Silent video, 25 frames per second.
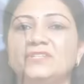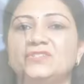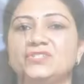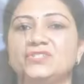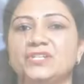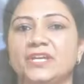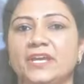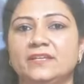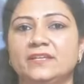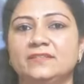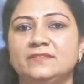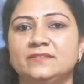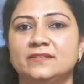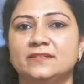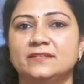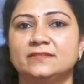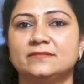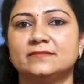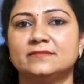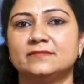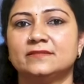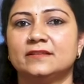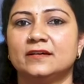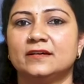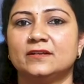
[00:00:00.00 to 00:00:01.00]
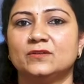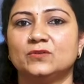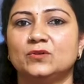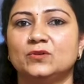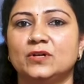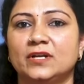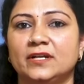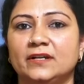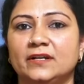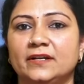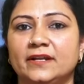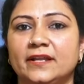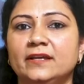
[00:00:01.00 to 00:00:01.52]
మీరు చేంజ్ చేస్తున్నారు
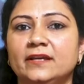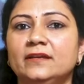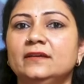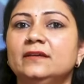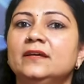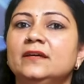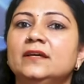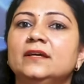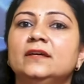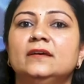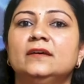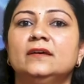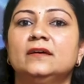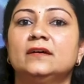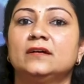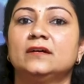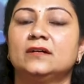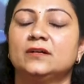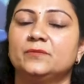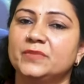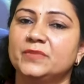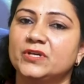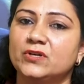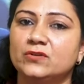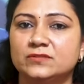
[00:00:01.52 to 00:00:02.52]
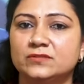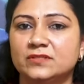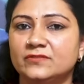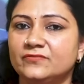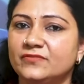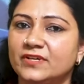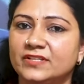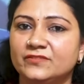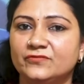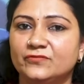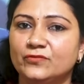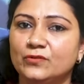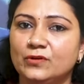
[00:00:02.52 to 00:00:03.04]
అంటే బికాస్
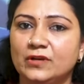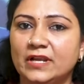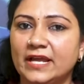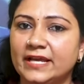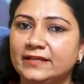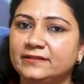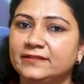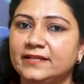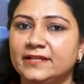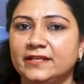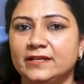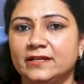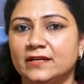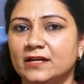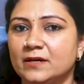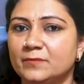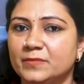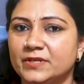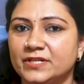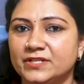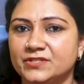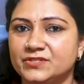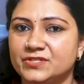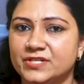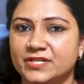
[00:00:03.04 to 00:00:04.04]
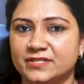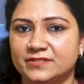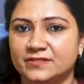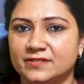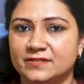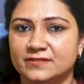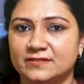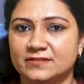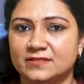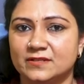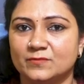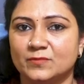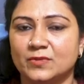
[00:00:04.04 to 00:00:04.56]
ఆఫ్ అది ఫుల్ అయితేనే కాబట్టి చేంజ్
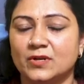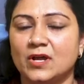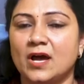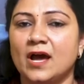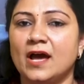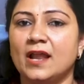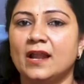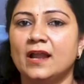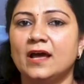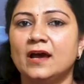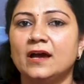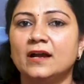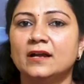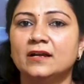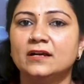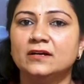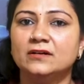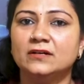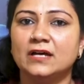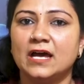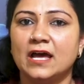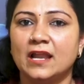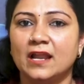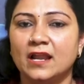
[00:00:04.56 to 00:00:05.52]
చేస్తాం మనం అలాగా